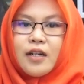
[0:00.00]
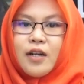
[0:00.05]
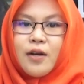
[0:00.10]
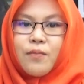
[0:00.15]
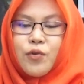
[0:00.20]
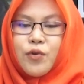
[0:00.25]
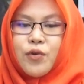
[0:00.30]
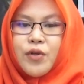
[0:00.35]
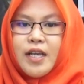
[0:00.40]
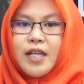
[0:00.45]

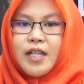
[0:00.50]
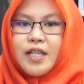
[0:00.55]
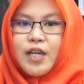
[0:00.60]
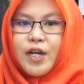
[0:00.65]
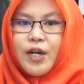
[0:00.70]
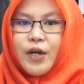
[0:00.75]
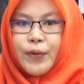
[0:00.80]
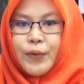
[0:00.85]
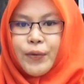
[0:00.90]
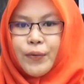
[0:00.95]
Kemudian
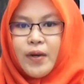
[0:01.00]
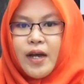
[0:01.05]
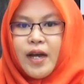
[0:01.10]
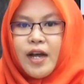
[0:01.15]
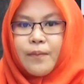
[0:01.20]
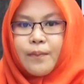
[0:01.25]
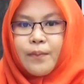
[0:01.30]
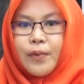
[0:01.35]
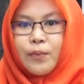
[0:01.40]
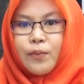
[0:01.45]
yang
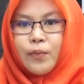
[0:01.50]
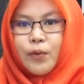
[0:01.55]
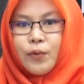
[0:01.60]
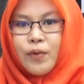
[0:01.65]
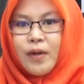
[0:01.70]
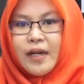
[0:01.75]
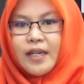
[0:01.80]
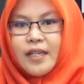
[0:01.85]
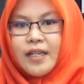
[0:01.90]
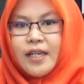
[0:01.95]
kedua,
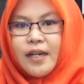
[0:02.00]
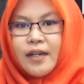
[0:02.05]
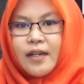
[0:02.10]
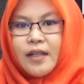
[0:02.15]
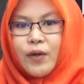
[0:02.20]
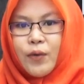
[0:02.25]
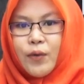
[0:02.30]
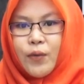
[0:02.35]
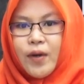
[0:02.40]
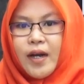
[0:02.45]
perburuan liar
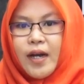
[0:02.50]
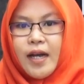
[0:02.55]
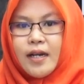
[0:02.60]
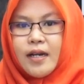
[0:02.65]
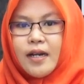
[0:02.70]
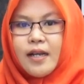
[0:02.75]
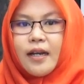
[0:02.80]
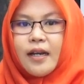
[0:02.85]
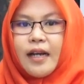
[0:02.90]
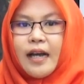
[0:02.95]

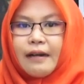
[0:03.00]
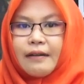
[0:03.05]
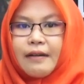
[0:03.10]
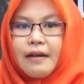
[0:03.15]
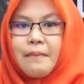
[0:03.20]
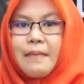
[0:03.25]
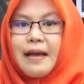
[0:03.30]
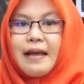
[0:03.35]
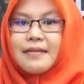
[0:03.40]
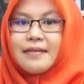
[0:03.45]
dilakukan
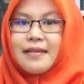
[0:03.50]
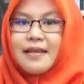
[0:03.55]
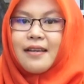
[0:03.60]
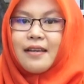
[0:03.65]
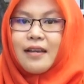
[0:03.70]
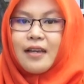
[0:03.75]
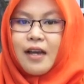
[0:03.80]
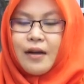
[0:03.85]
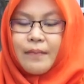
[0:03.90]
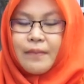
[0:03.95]
karena masih